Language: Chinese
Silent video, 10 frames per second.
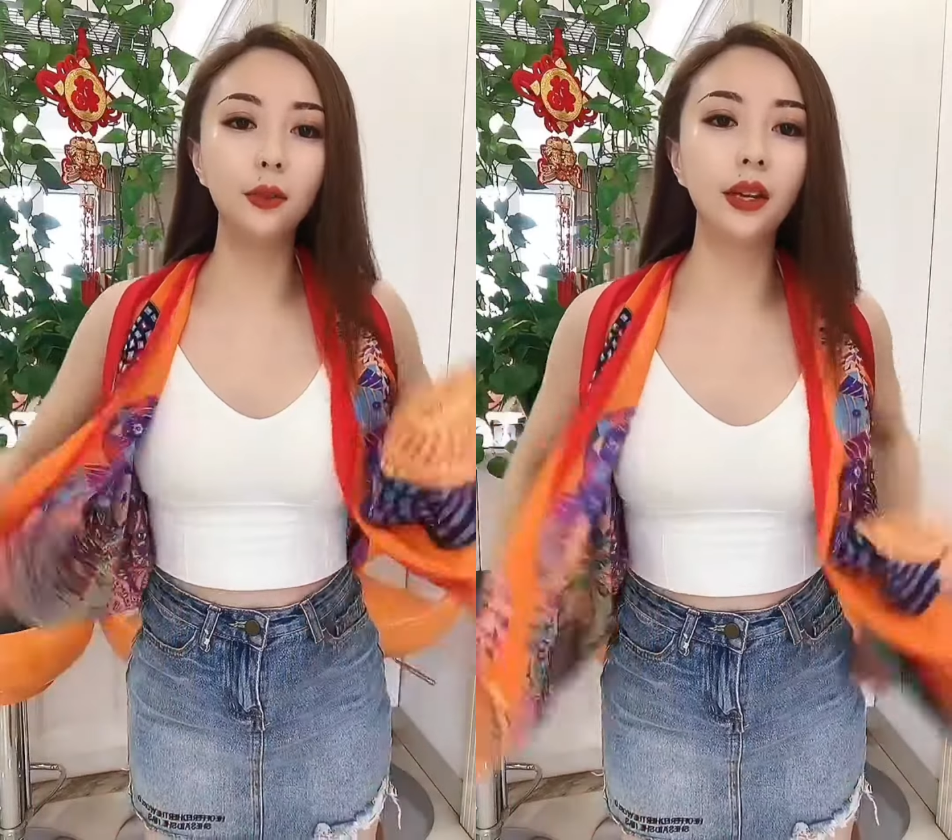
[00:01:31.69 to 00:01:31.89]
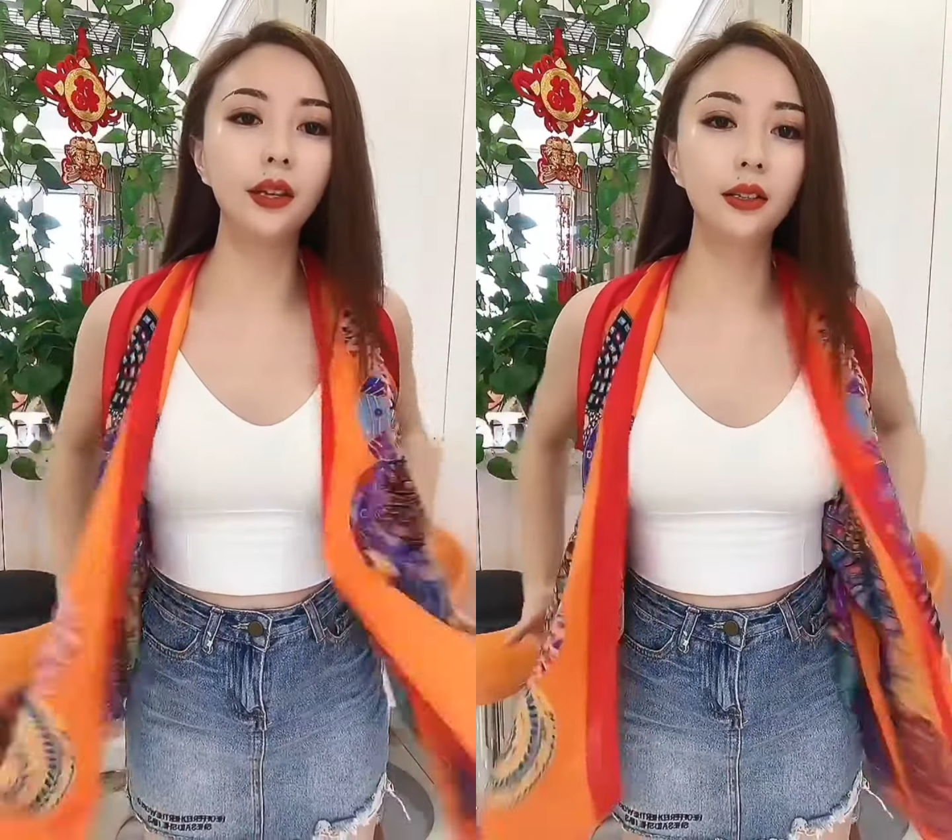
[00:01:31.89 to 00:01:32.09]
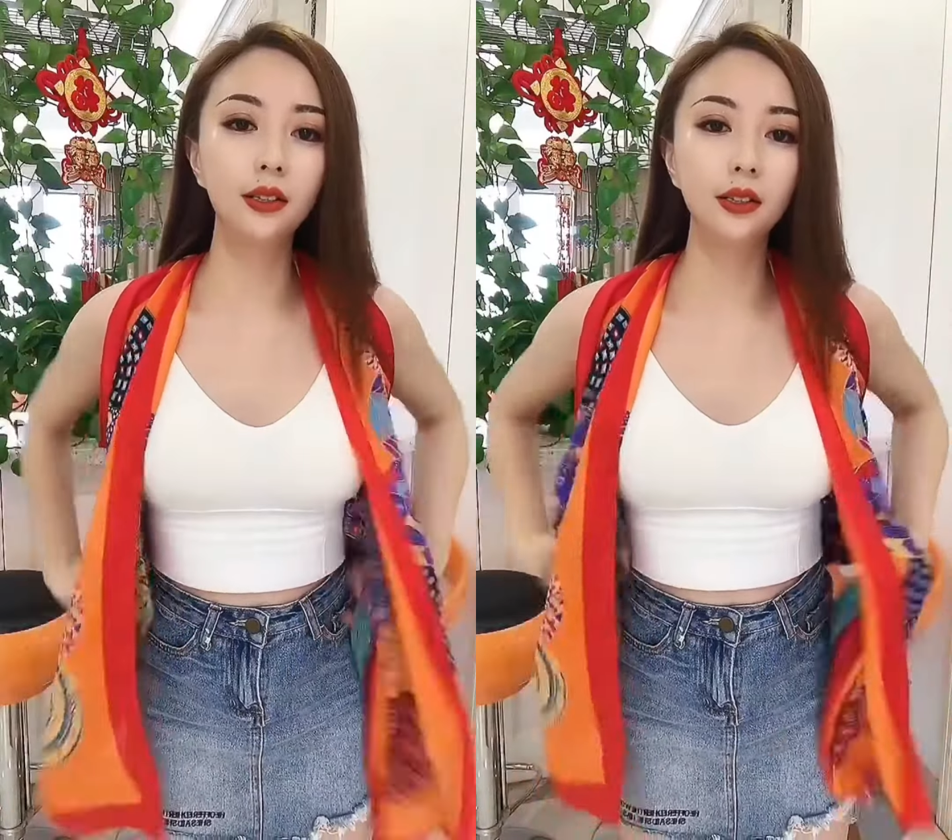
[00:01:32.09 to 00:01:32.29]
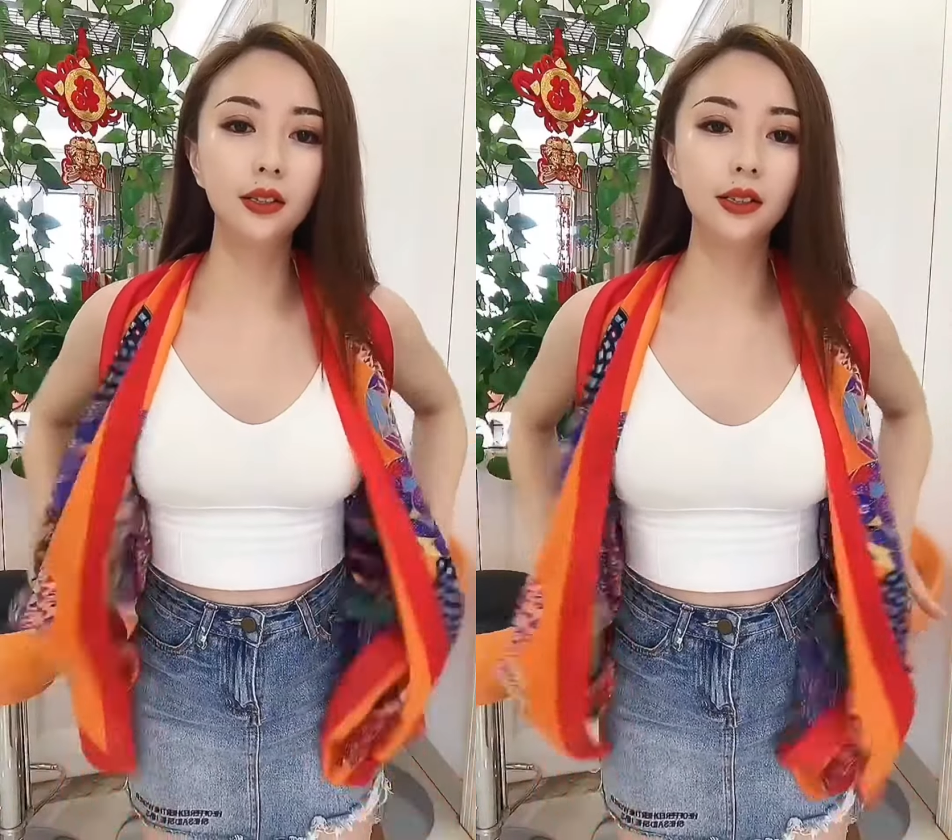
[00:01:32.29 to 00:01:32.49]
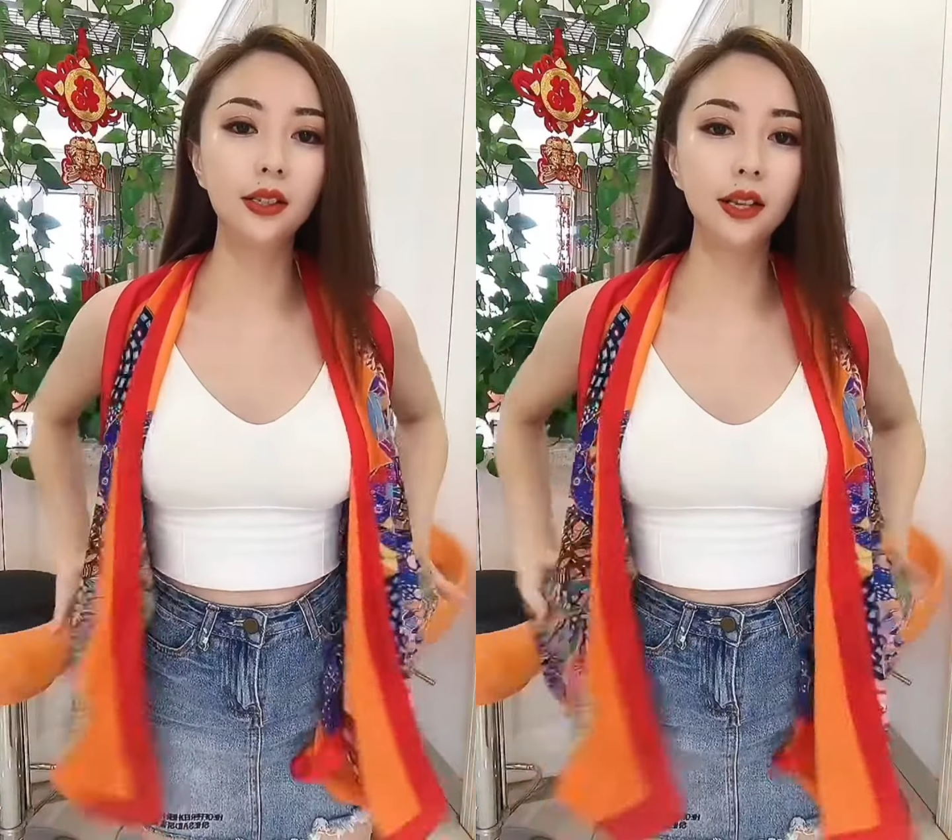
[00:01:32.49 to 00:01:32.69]
边
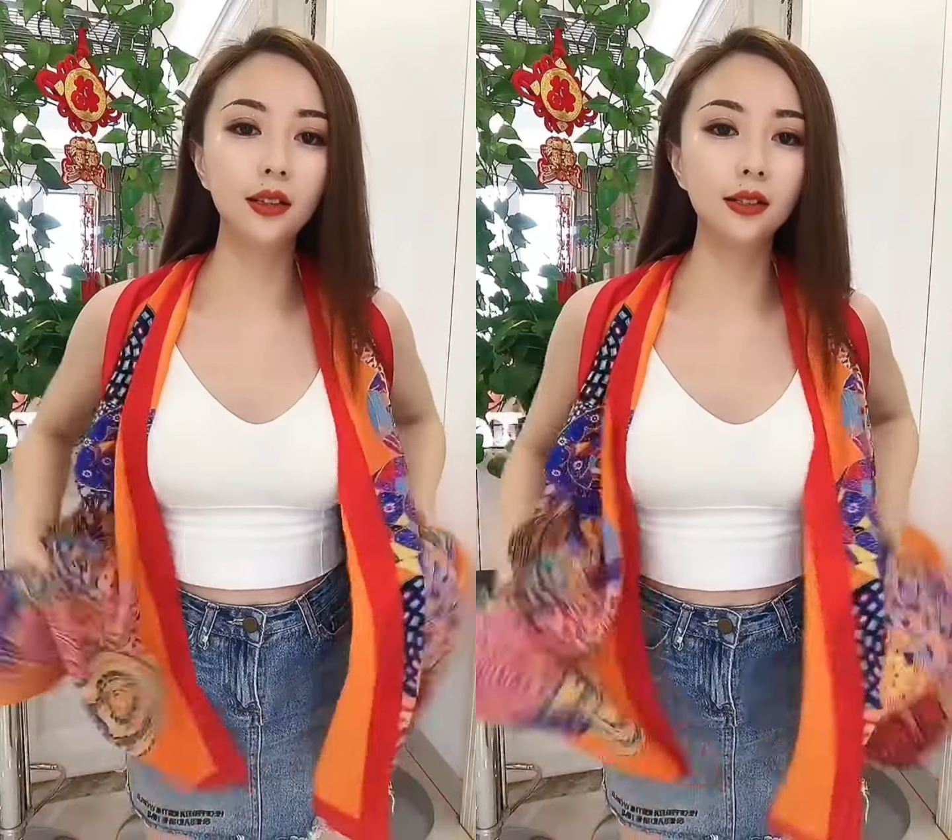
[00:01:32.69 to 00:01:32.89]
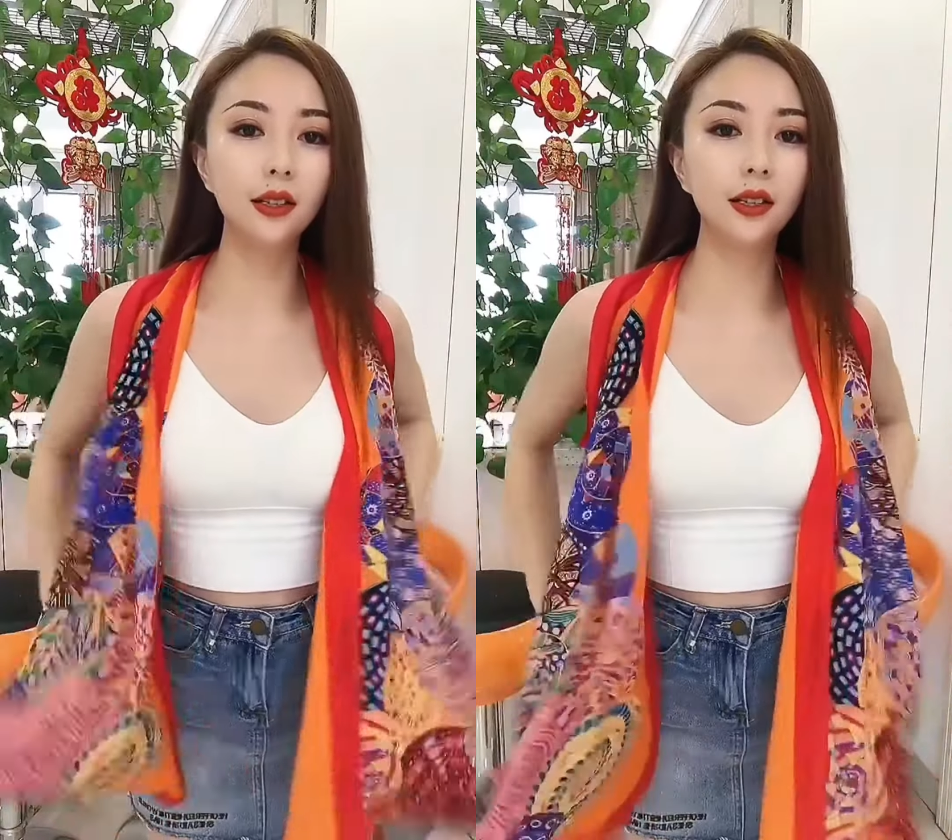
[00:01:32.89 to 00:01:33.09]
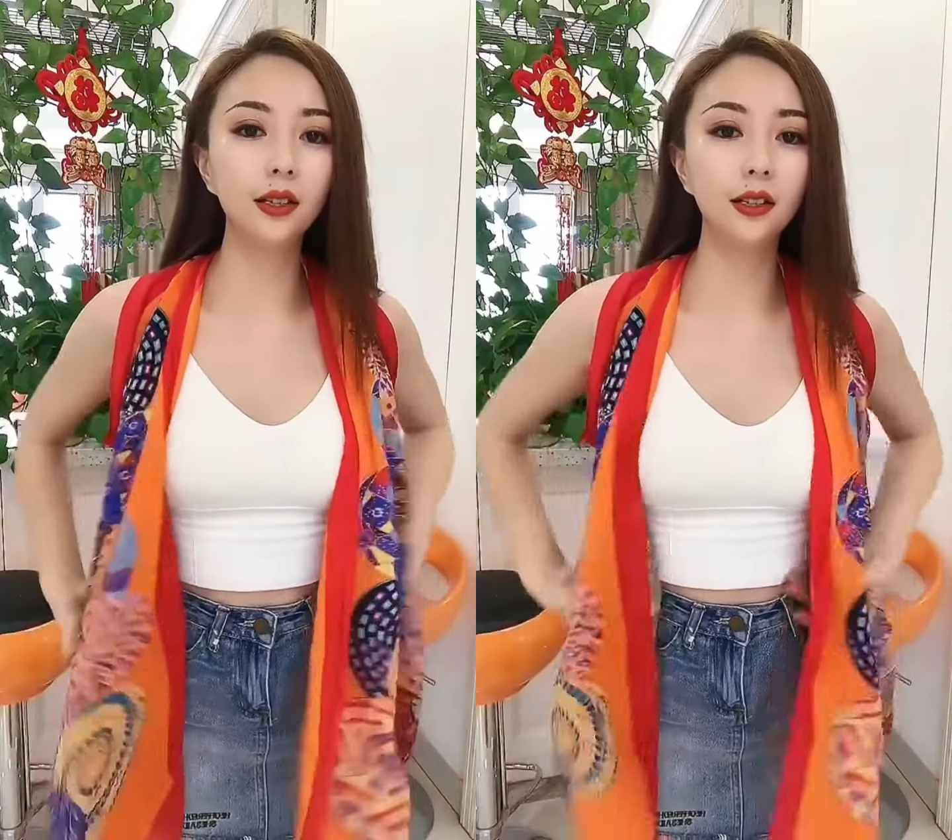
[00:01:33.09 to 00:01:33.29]
这样子